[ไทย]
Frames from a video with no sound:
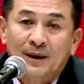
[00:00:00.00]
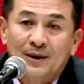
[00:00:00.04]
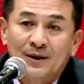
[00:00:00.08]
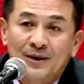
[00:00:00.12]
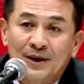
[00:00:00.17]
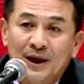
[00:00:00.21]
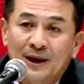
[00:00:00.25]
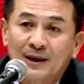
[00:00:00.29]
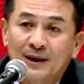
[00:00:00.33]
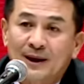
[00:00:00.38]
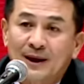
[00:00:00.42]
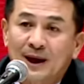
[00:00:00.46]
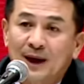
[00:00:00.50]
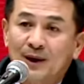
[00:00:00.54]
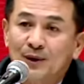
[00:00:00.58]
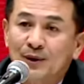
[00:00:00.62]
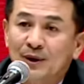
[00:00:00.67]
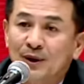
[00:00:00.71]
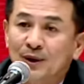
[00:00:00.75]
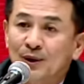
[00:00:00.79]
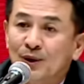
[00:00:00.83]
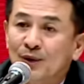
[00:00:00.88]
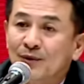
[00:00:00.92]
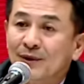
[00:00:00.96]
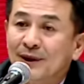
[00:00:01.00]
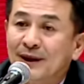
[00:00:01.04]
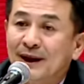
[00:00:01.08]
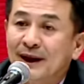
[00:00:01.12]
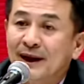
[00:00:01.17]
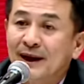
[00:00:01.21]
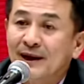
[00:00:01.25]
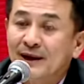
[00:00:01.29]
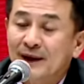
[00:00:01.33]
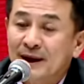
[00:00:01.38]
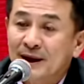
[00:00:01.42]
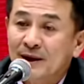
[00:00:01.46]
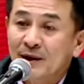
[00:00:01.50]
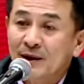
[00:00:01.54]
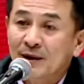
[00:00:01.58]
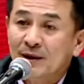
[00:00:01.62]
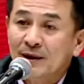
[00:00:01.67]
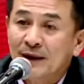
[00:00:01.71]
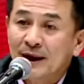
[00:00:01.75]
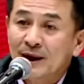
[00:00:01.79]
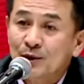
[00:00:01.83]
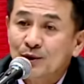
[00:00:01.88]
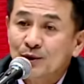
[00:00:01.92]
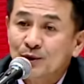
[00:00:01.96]
เช่นการรณรงค์ว่าไล่
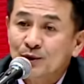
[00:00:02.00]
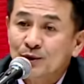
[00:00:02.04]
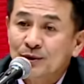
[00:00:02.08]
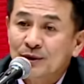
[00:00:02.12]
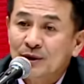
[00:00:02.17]
หนู